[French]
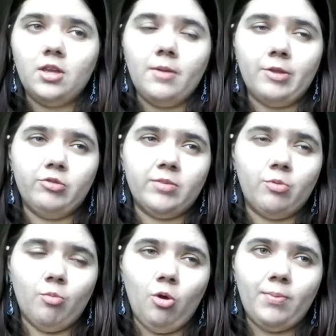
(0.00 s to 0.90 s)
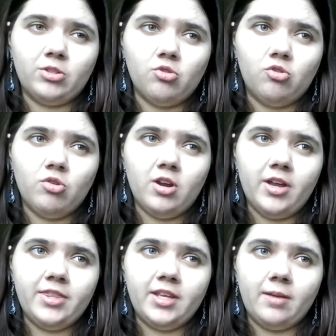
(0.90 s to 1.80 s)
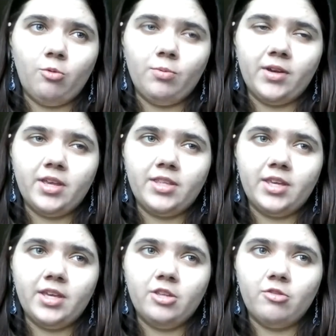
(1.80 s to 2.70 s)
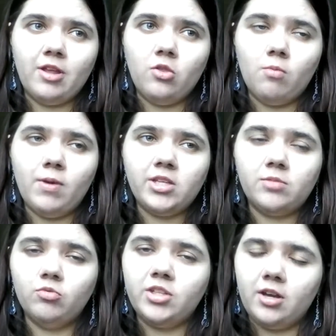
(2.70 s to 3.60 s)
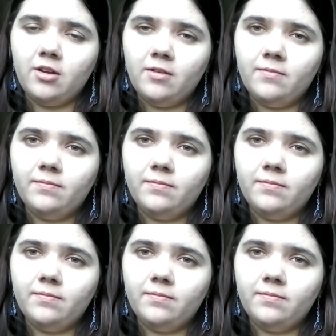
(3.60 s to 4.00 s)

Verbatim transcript: Et eh bien, tout simplement parce que Koala était la propriété de la noblesse mondiale.